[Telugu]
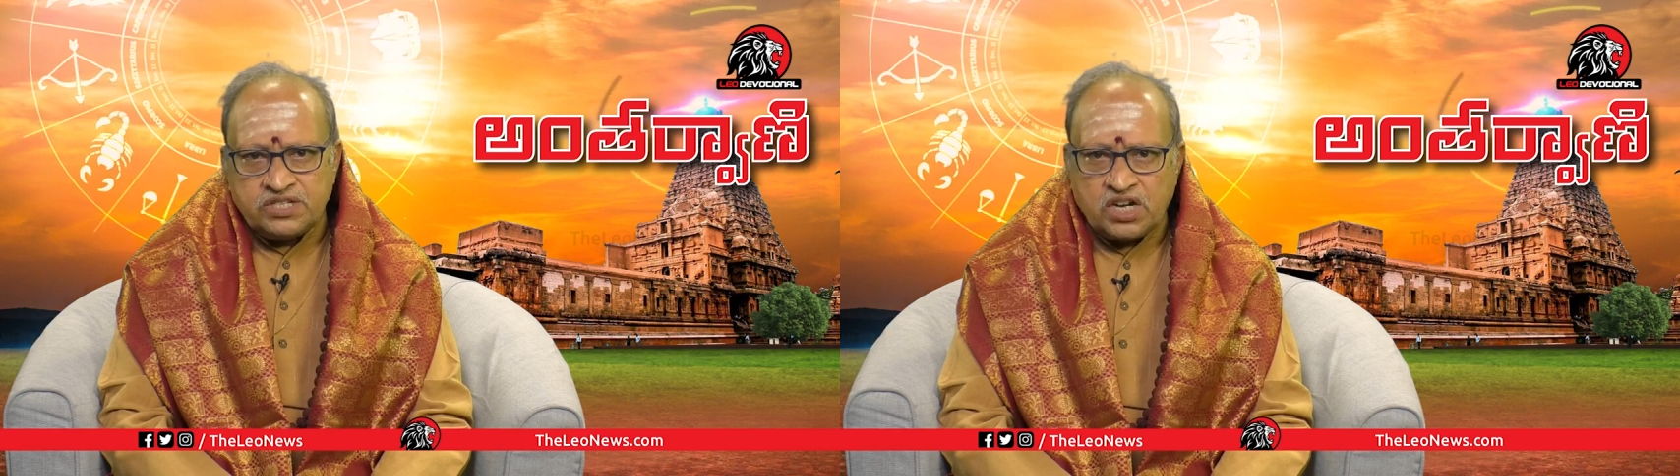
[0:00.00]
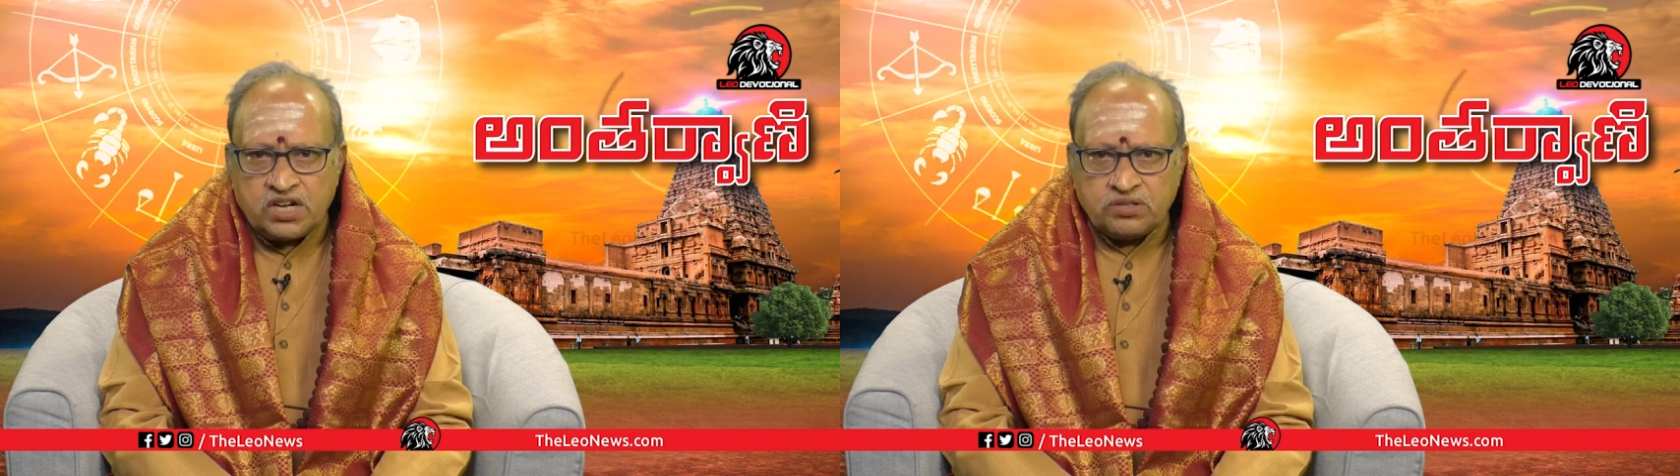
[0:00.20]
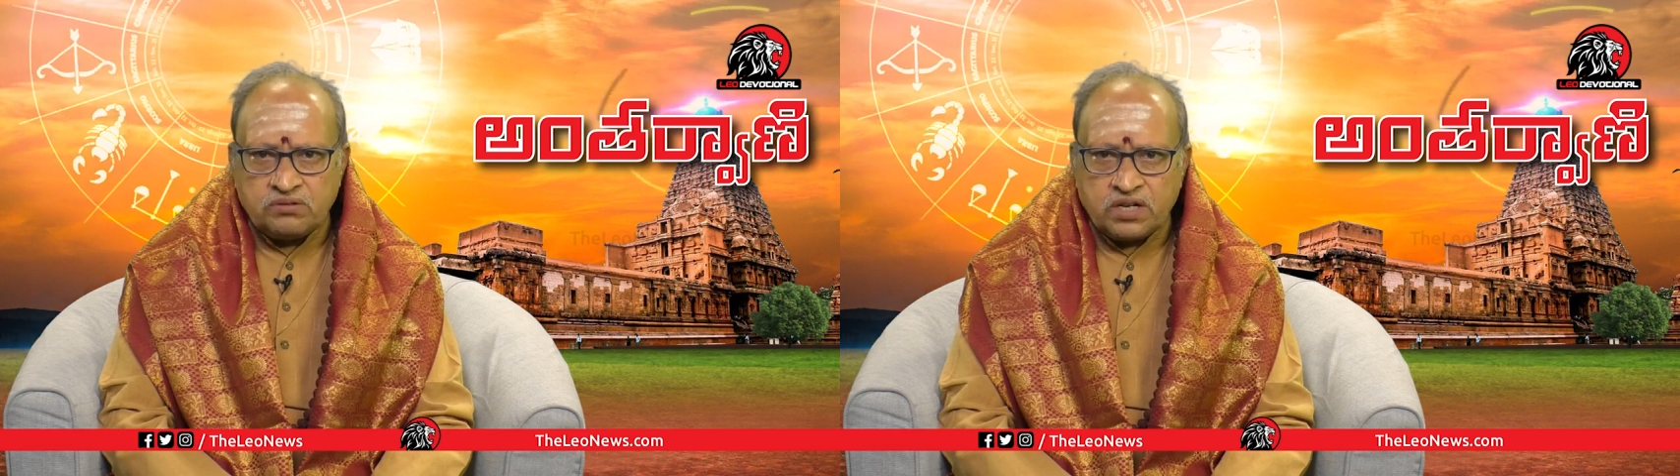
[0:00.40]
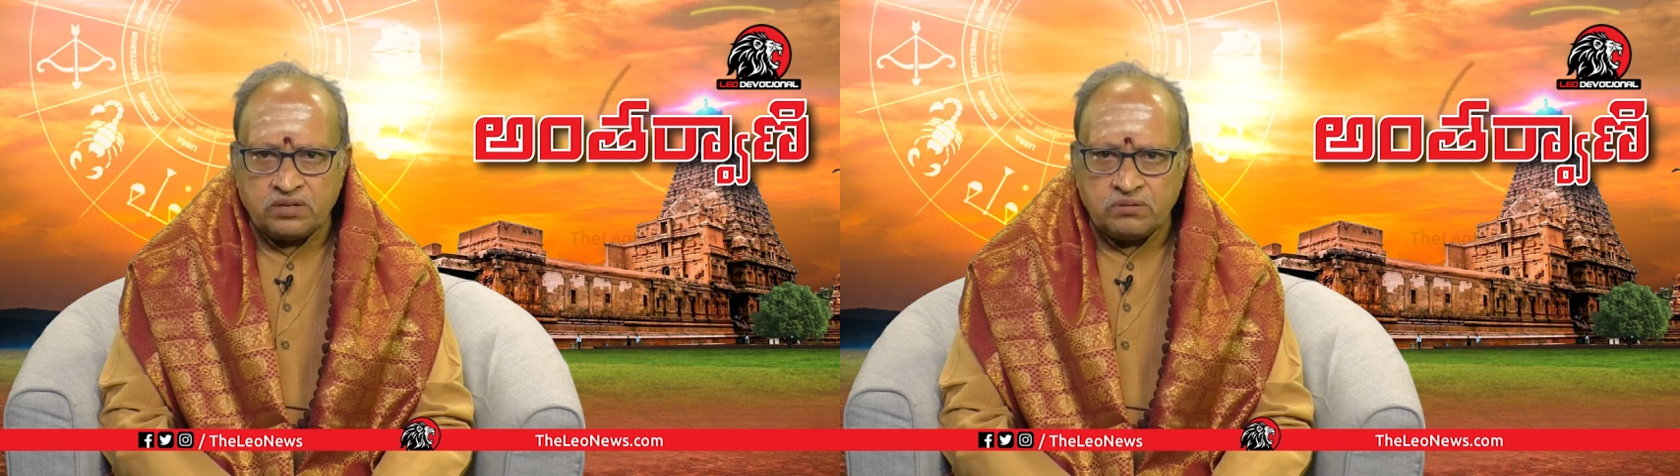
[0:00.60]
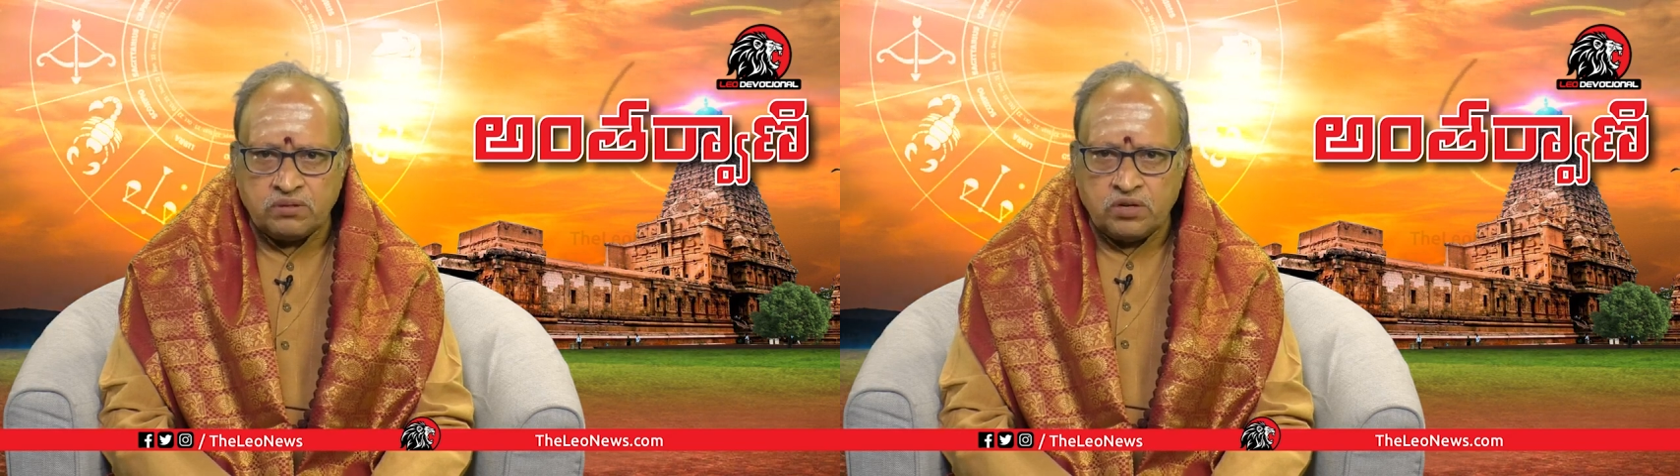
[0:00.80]

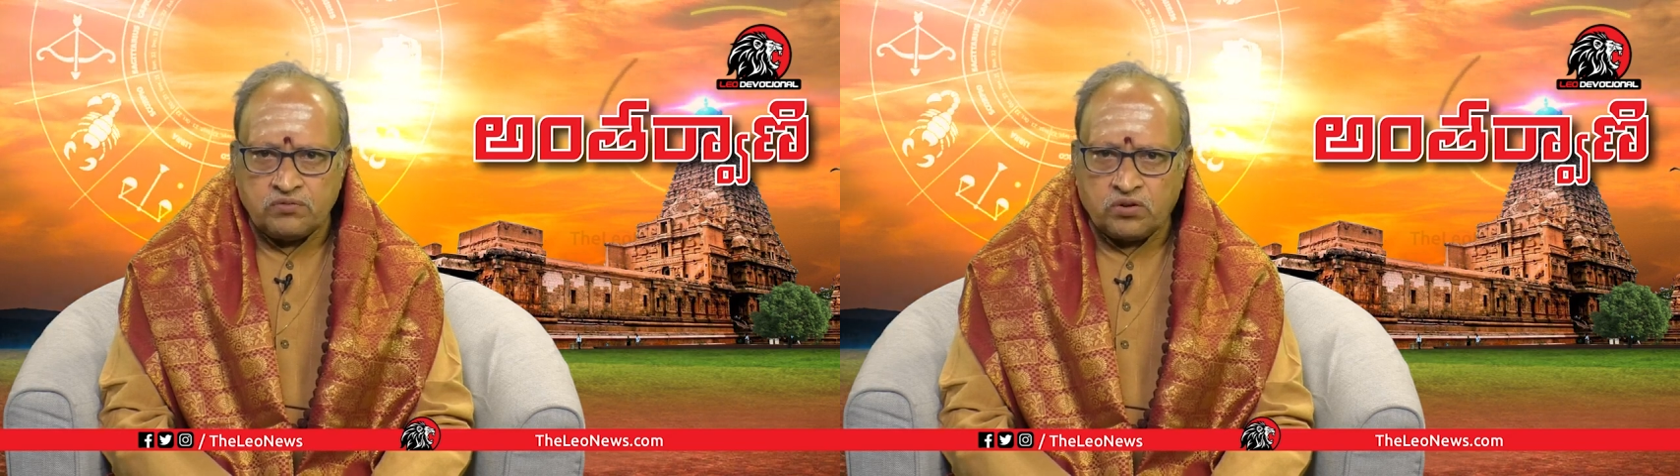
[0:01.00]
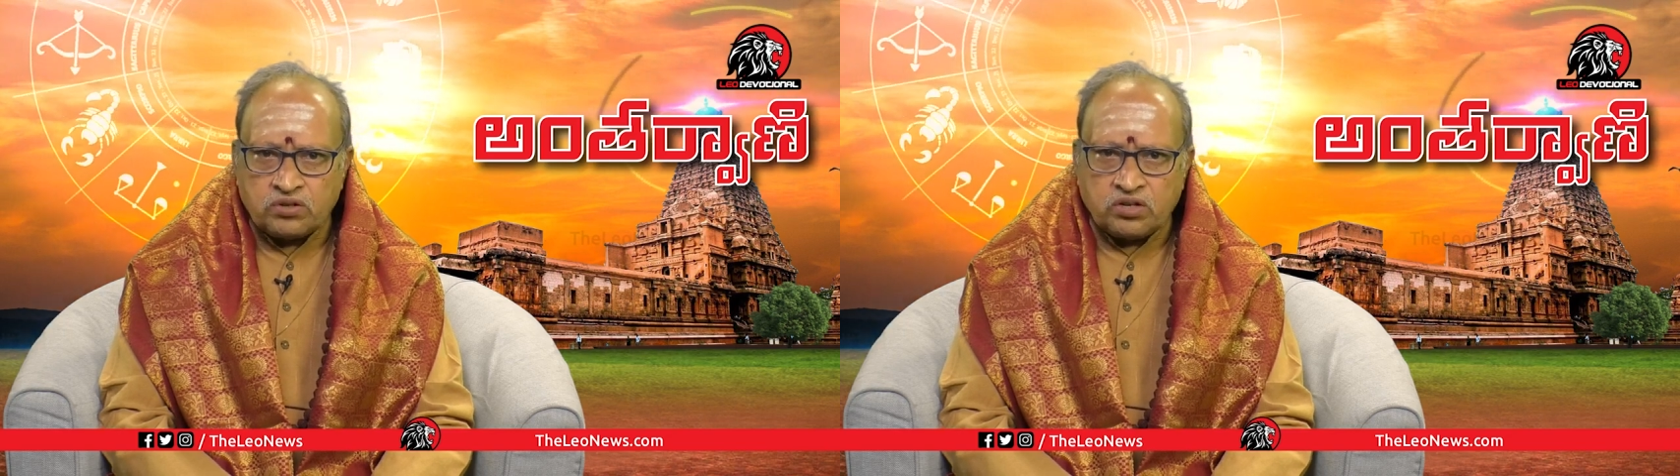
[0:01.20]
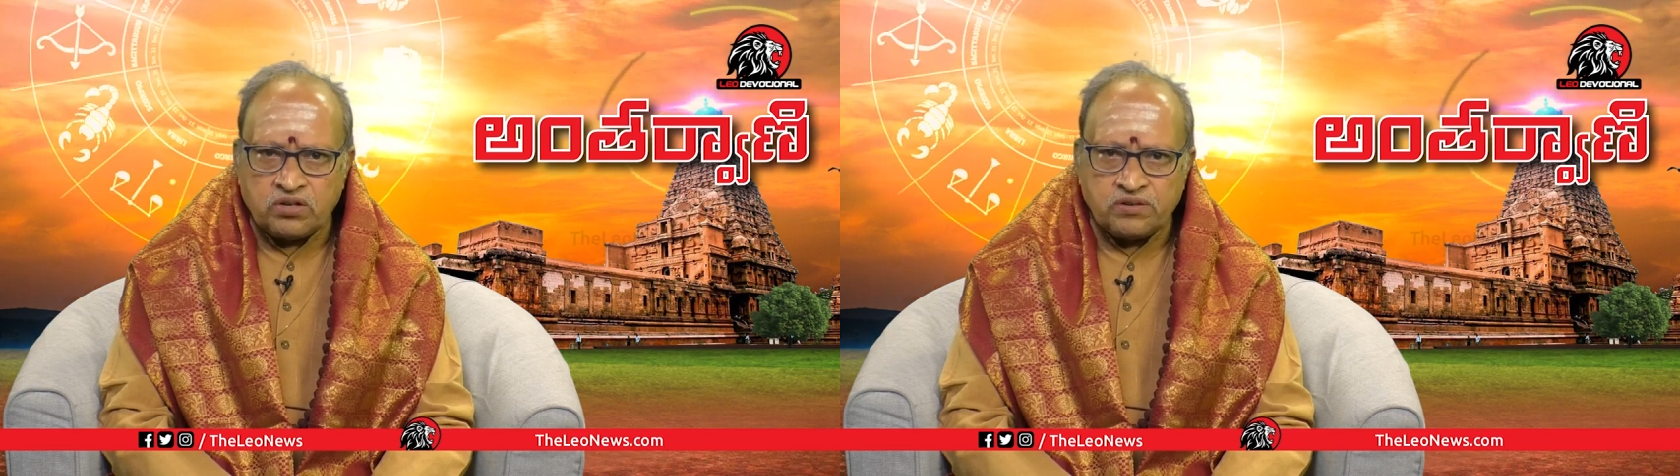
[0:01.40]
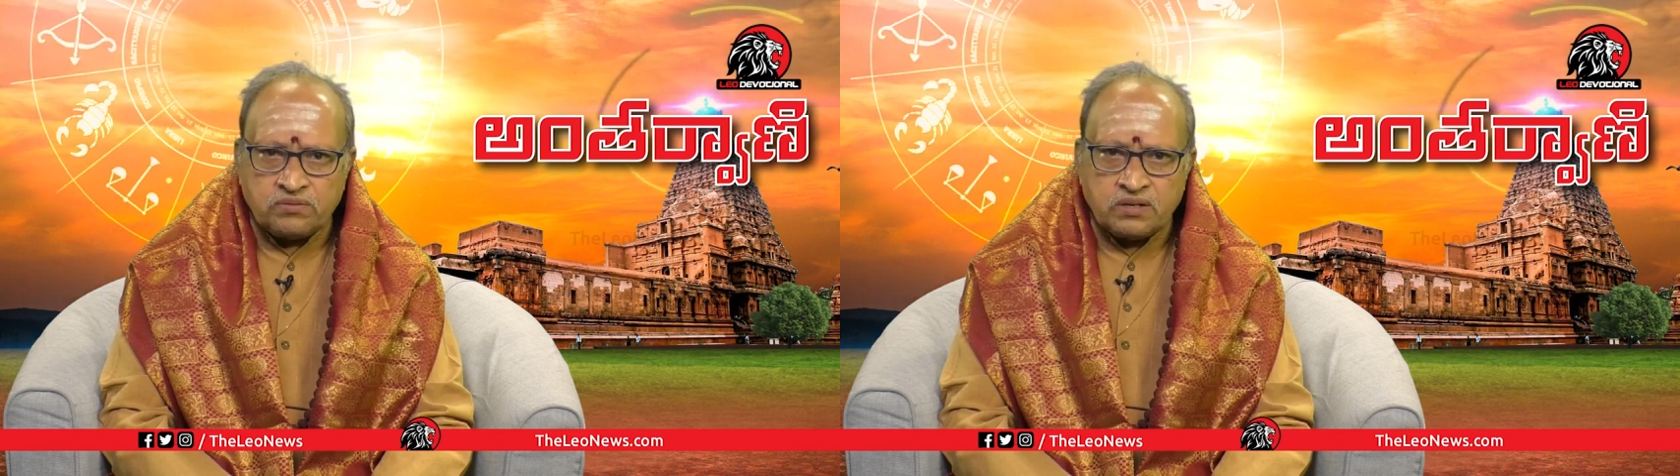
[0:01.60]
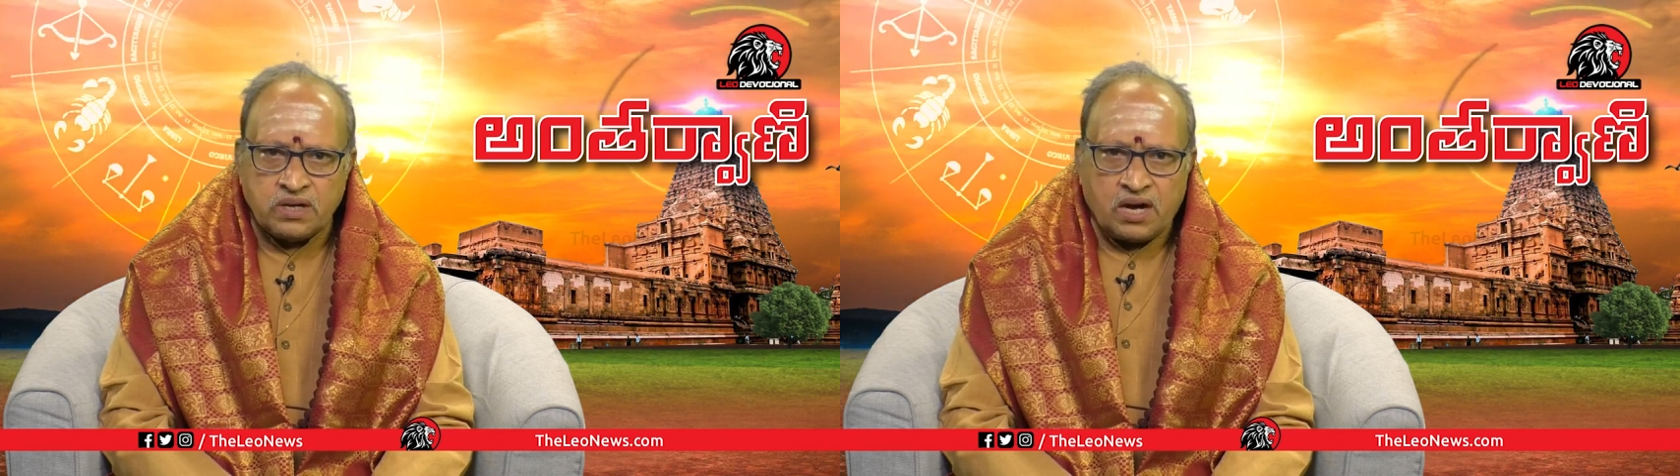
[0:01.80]
చాటింగులను ఫోటోలను